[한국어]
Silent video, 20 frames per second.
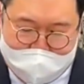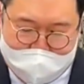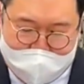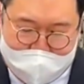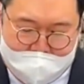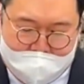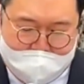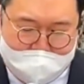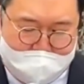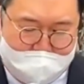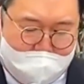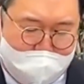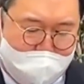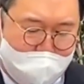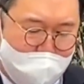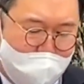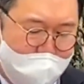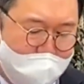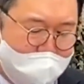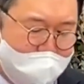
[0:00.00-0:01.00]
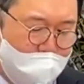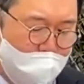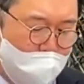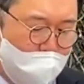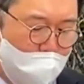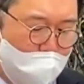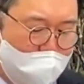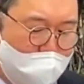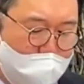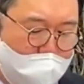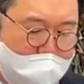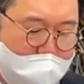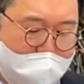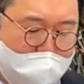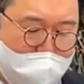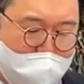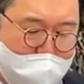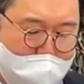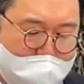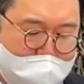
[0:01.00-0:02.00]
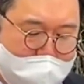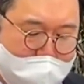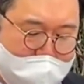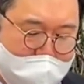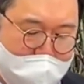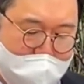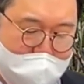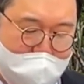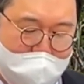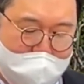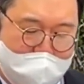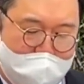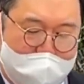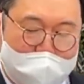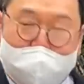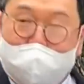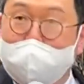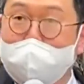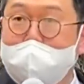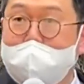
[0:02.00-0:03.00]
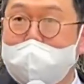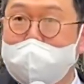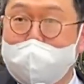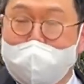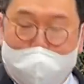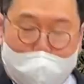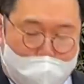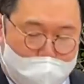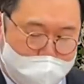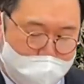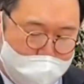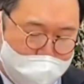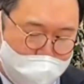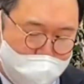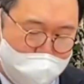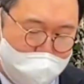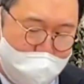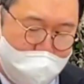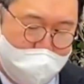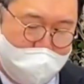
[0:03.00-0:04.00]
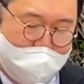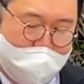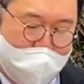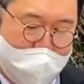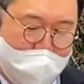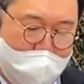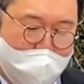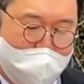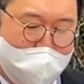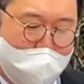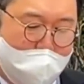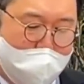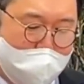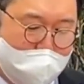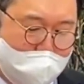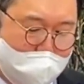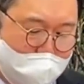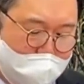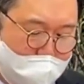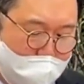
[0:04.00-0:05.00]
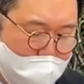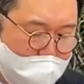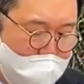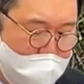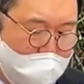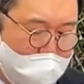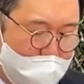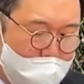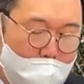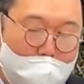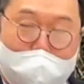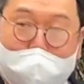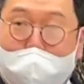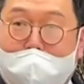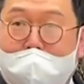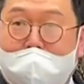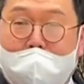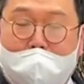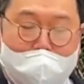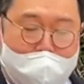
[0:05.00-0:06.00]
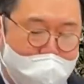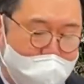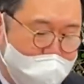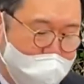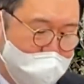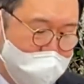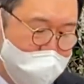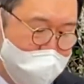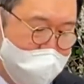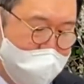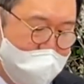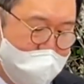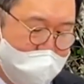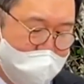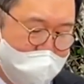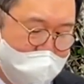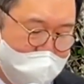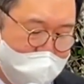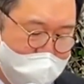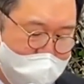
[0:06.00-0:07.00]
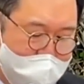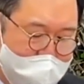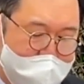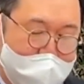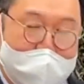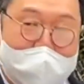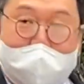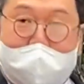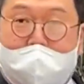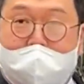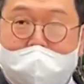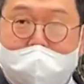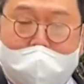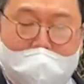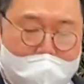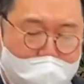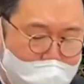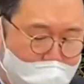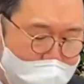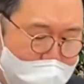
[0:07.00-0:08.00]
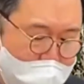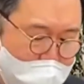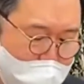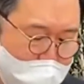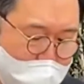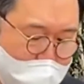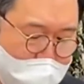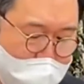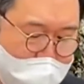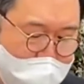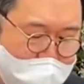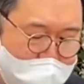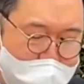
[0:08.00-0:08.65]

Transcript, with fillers: 행정부 외청 공무원에 불과한 자들이 국민투표로 선출된 입법부 구성원을 겁박하고 있는 것입니다. 다른 건 몰라도